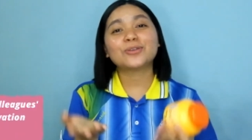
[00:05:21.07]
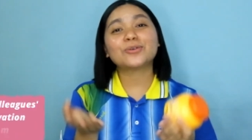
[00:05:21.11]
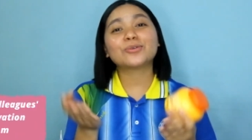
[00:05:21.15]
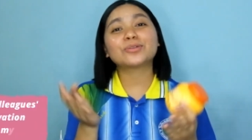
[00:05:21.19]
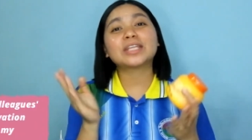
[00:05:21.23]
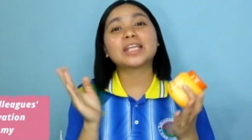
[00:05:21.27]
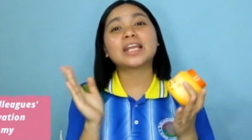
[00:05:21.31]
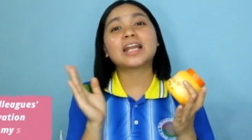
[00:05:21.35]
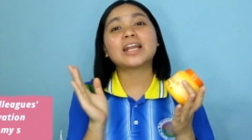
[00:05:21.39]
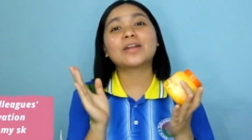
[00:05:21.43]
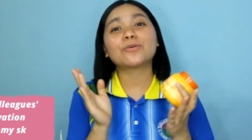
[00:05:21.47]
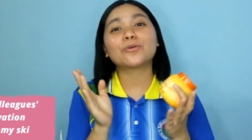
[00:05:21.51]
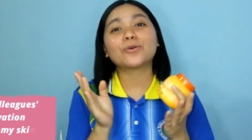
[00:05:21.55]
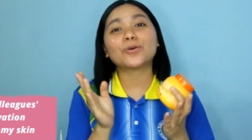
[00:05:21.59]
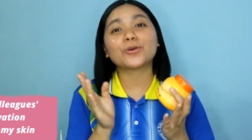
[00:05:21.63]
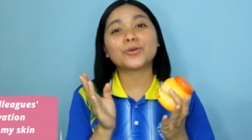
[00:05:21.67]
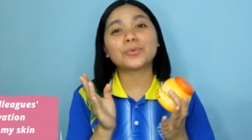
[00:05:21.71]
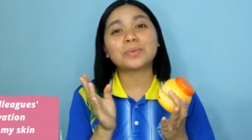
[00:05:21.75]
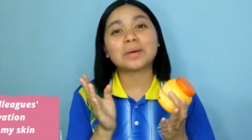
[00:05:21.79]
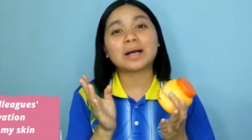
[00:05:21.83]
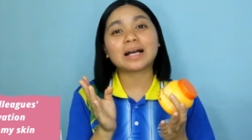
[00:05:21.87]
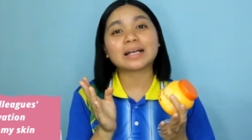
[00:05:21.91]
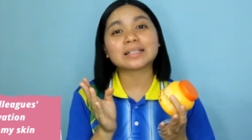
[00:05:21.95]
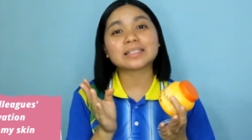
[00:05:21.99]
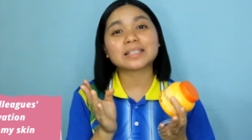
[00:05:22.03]
Yung tinanong ko
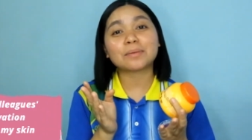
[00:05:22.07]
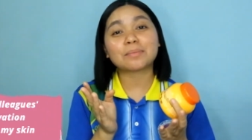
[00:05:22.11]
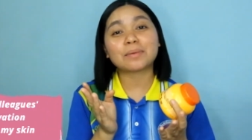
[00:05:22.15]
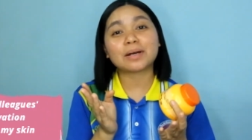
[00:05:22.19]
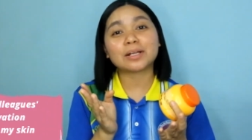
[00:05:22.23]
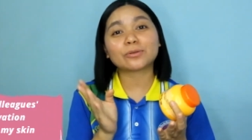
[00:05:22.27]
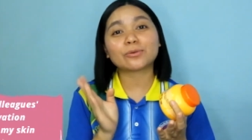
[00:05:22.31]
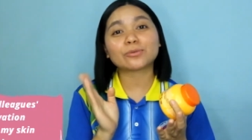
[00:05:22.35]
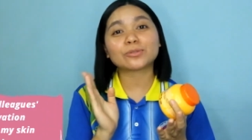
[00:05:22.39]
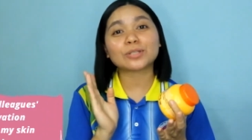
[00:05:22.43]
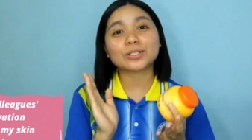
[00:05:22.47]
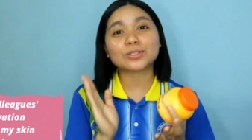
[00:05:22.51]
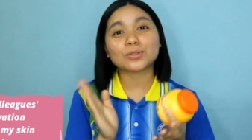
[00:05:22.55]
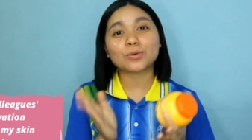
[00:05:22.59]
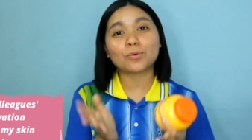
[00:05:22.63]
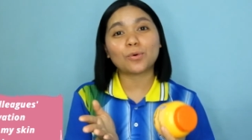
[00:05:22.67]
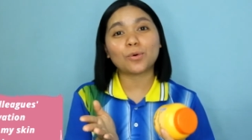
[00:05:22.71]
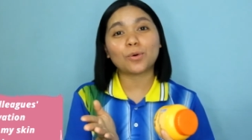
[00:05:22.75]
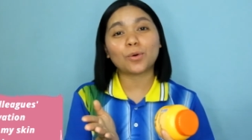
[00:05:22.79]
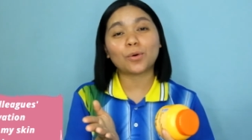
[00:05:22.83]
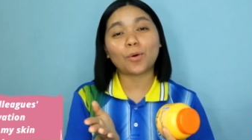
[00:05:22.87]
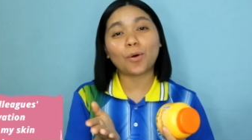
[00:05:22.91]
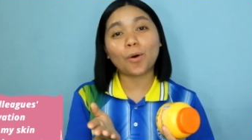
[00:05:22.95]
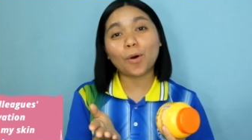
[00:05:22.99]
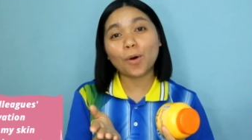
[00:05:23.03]
yung mga kasamaan ko sa
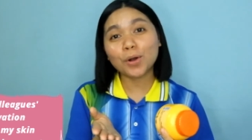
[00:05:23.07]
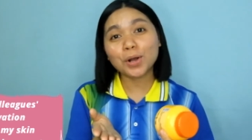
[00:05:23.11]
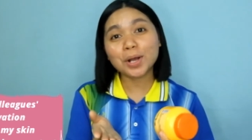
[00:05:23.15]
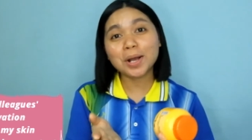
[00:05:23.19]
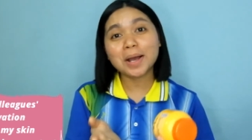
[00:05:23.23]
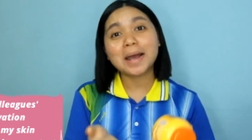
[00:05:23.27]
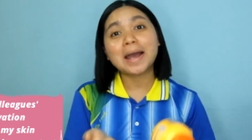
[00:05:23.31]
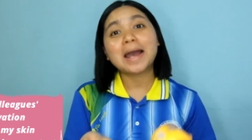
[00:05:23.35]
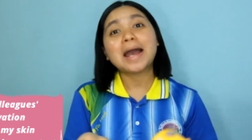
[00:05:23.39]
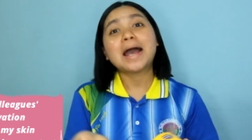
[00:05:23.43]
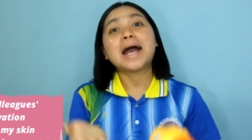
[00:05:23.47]
school kung